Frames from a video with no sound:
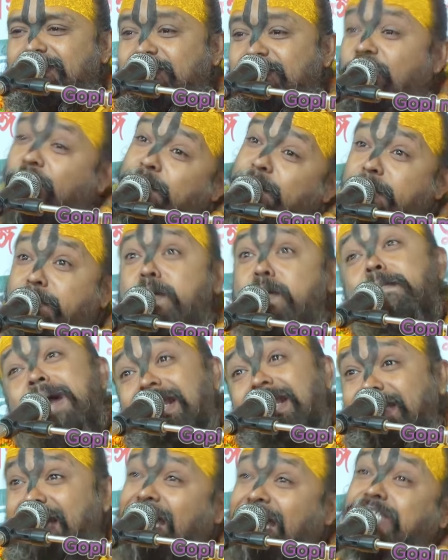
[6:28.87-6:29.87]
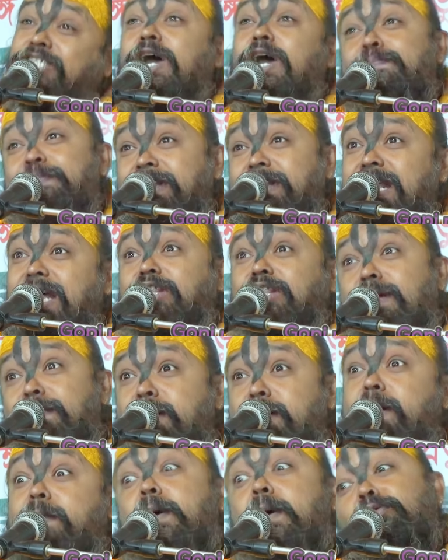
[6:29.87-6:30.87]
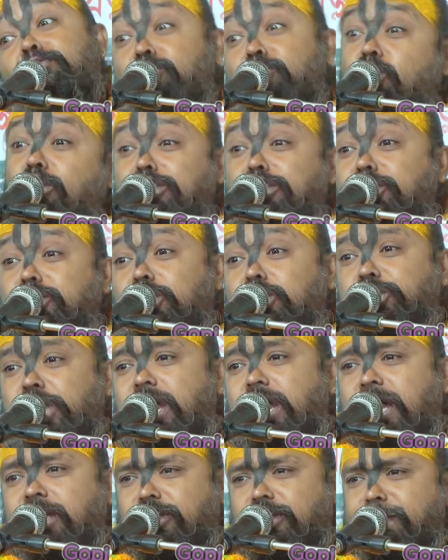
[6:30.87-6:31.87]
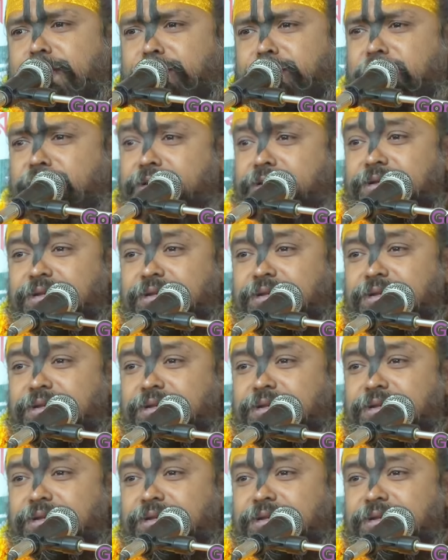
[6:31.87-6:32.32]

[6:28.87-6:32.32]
তমেব মাতা চ পিতা তমেব বন্ধুচ্চ শাখা তমেব